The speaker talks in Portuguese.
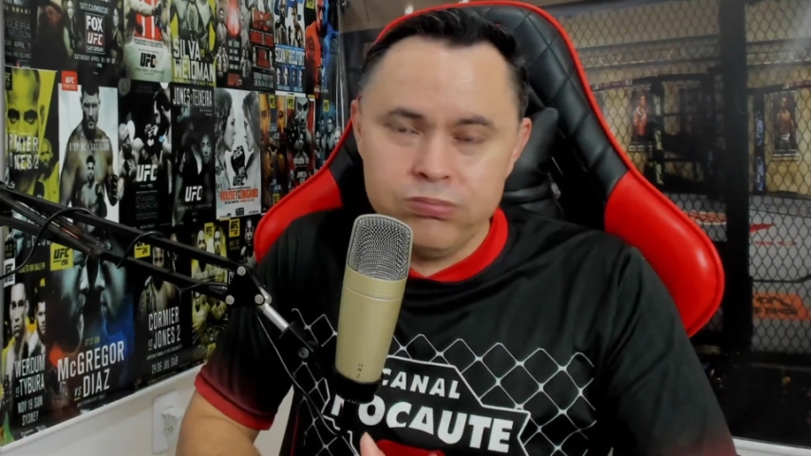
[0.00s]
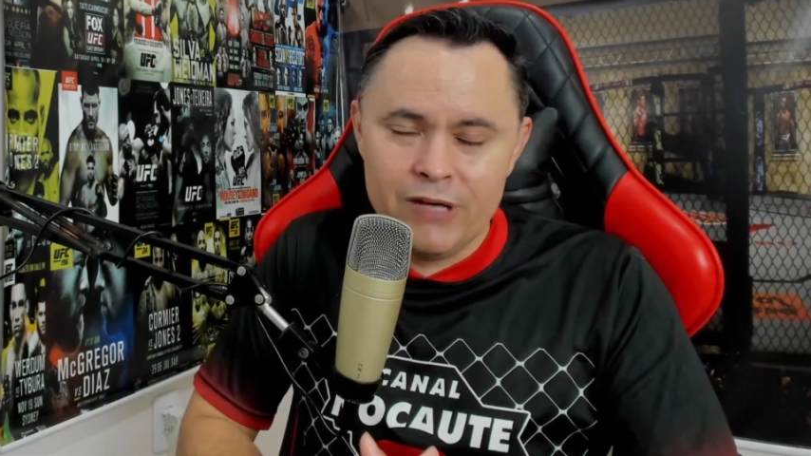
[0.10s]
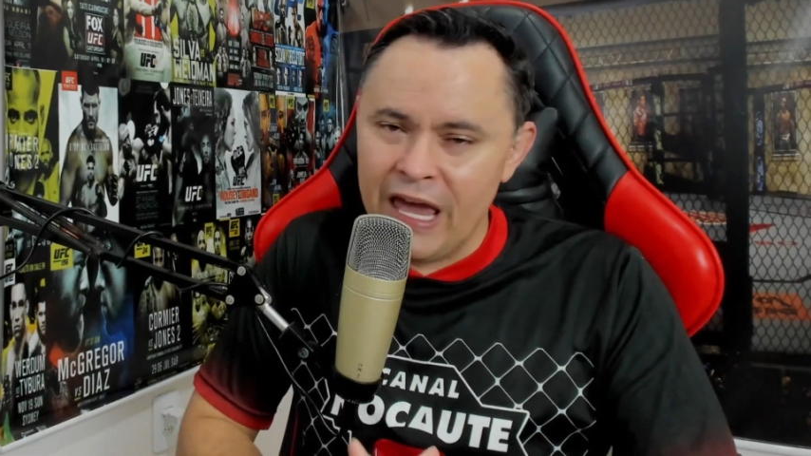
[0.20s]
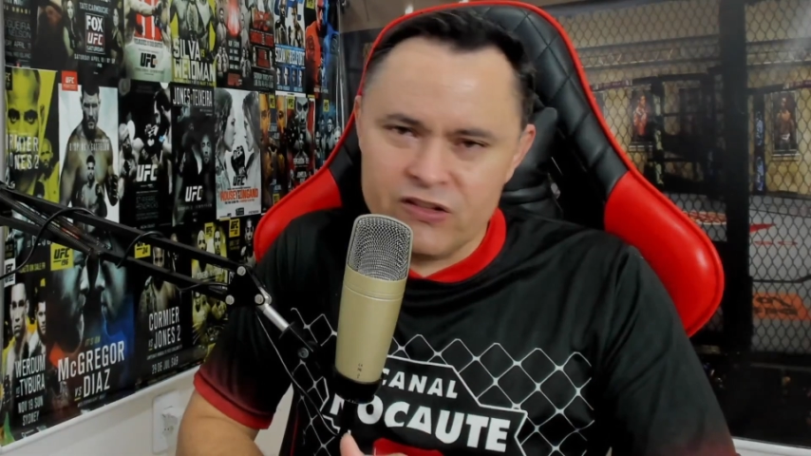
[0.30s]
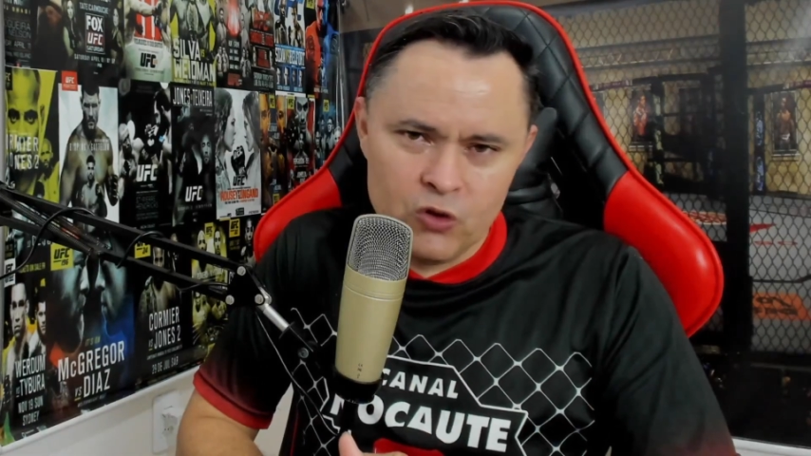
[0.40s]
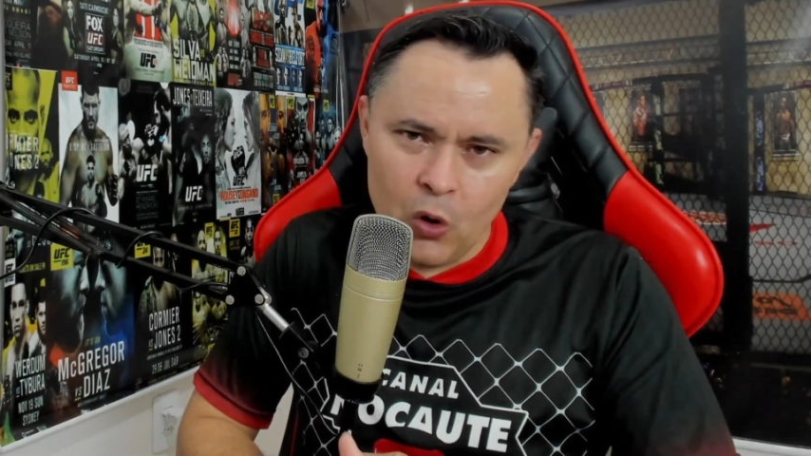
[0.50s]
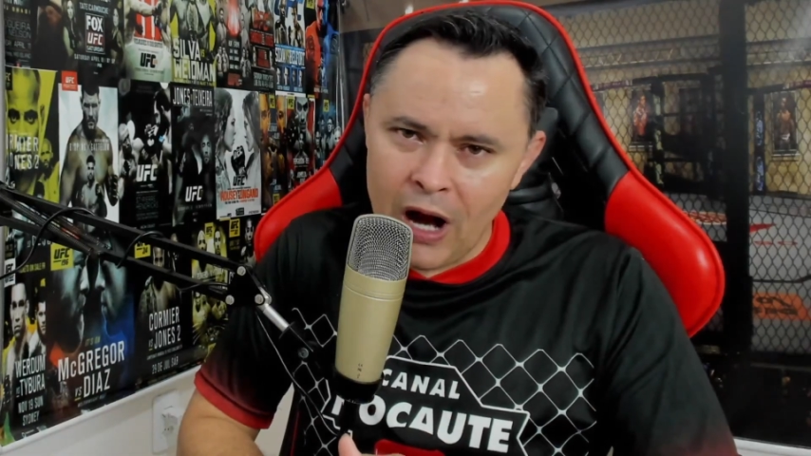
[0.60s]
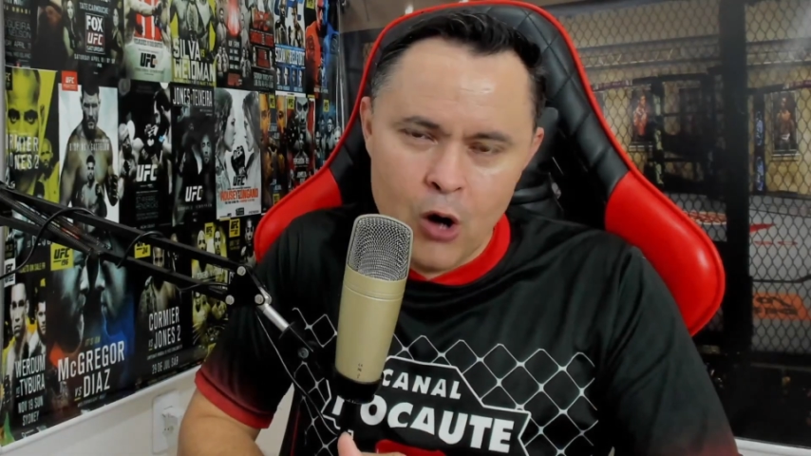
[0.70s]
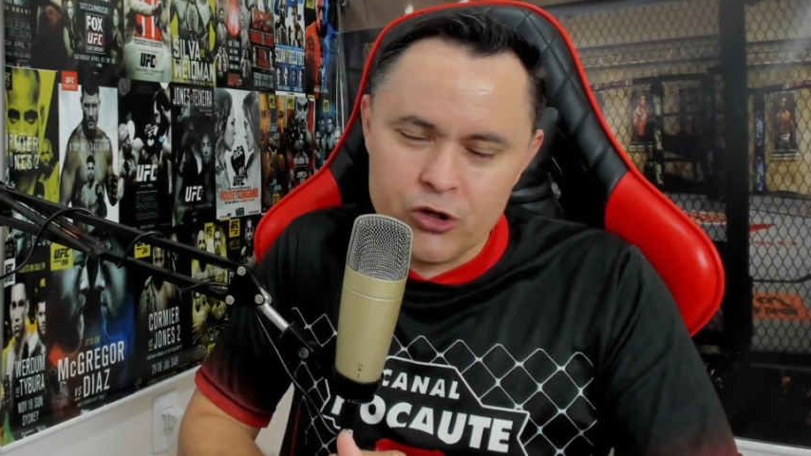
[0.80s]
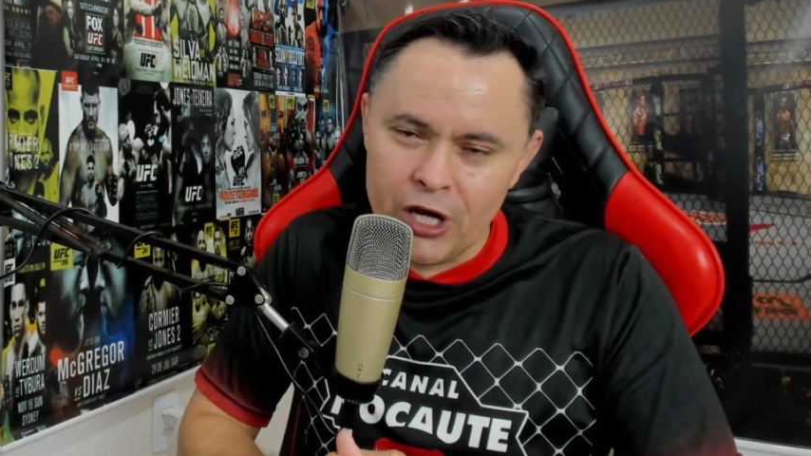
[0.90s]
que é esse
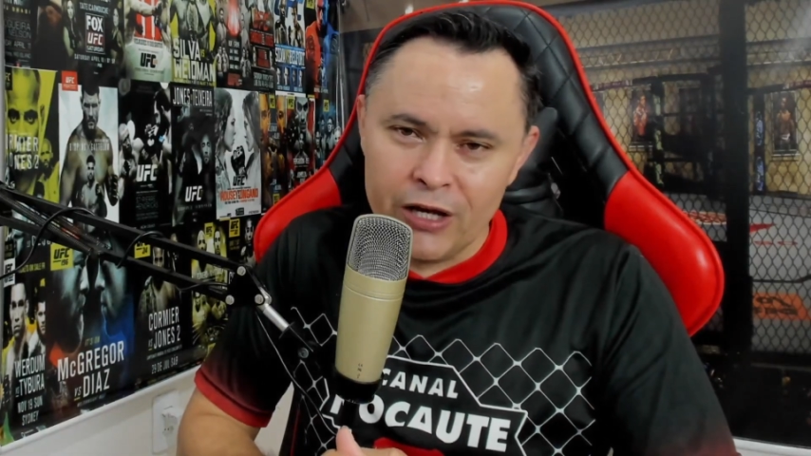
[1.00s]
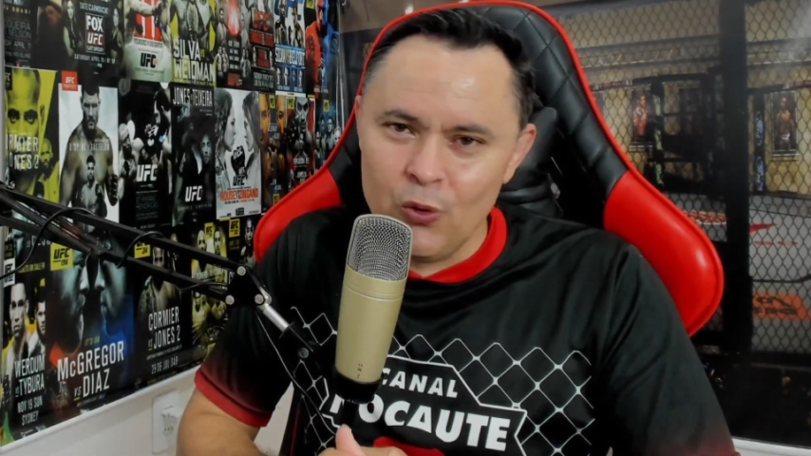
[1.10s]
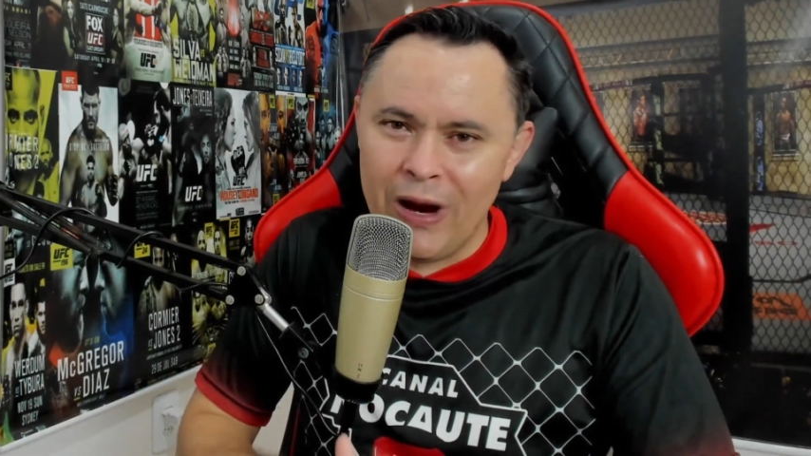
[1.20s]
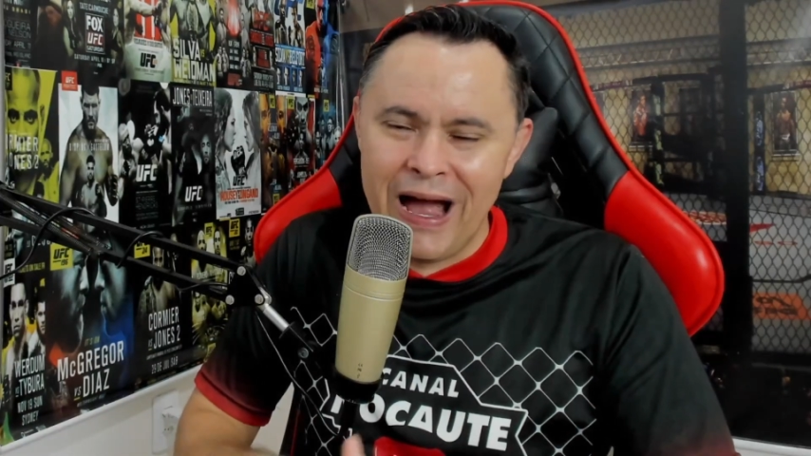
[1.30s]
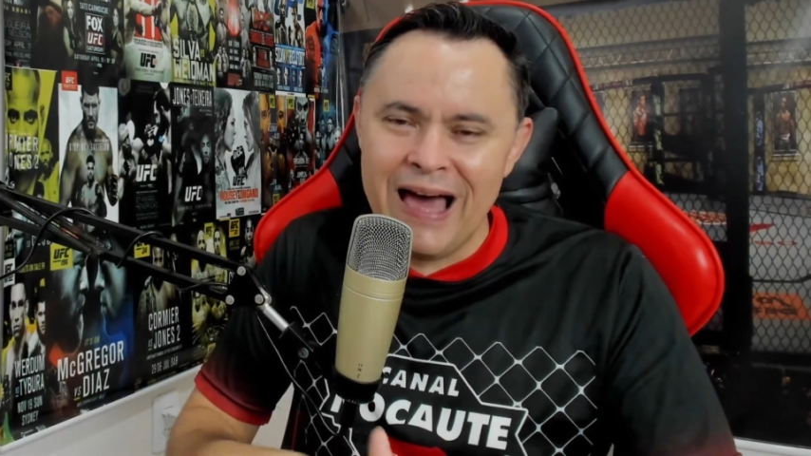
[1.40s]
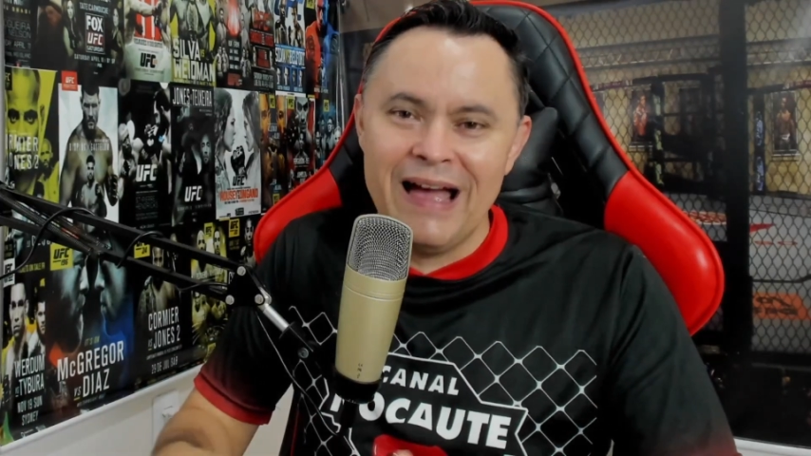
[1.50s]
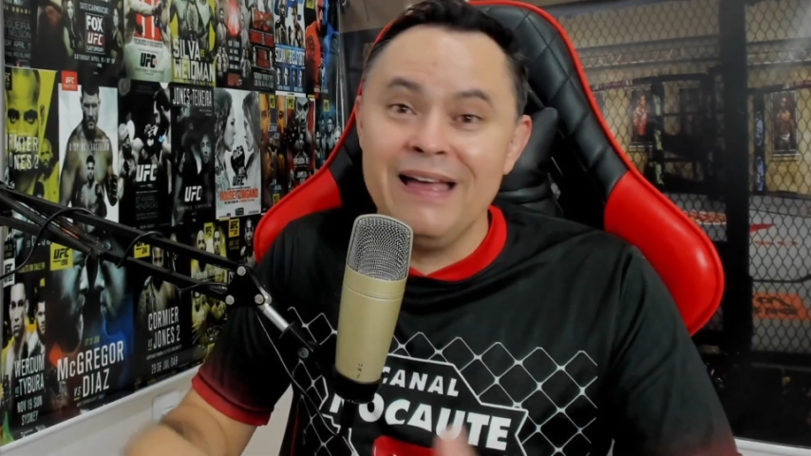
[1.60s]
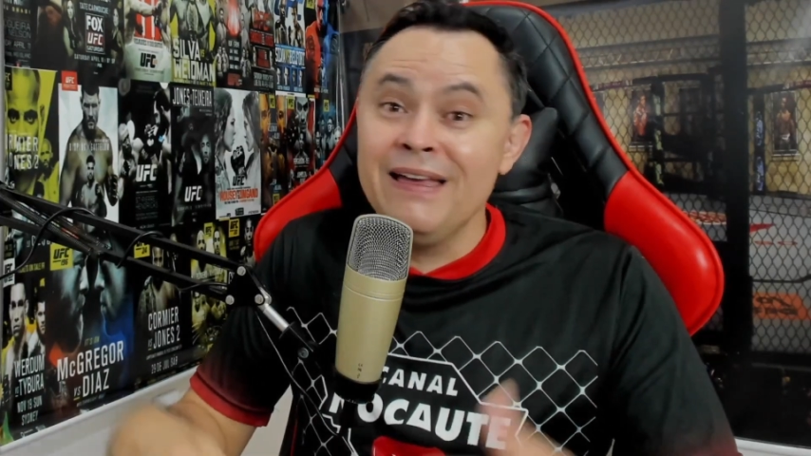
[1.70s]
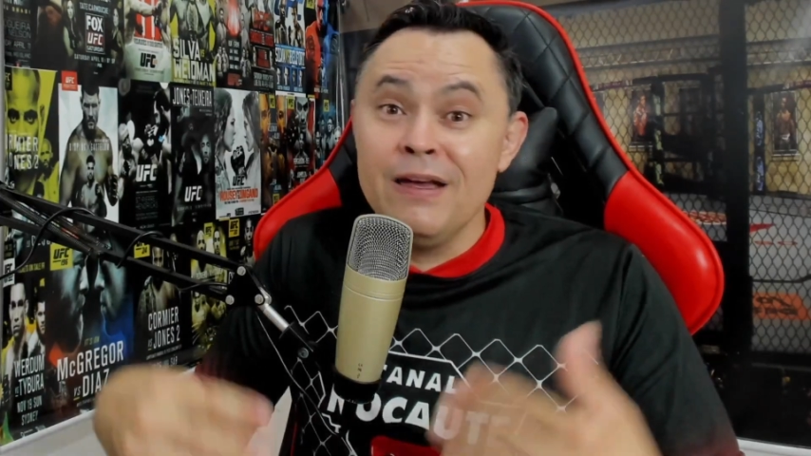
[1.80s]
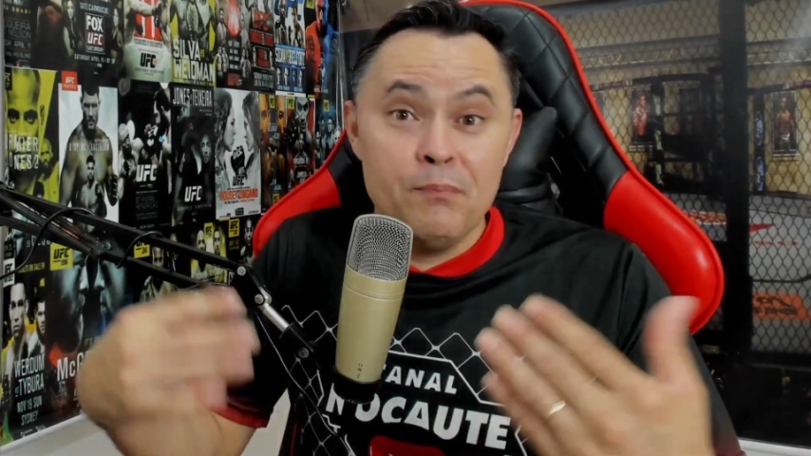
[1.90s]
nocaute aqui do cara
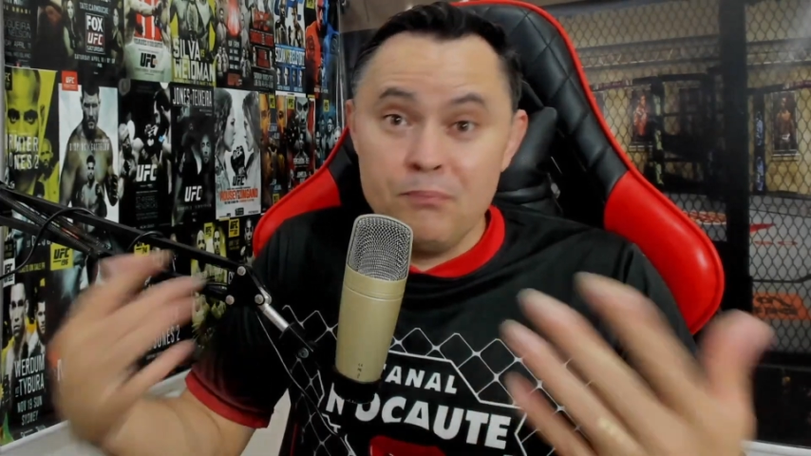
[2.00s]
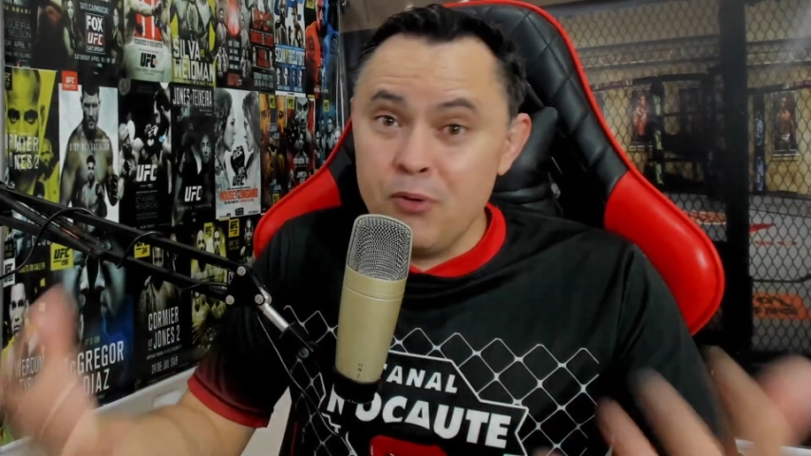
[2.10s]
por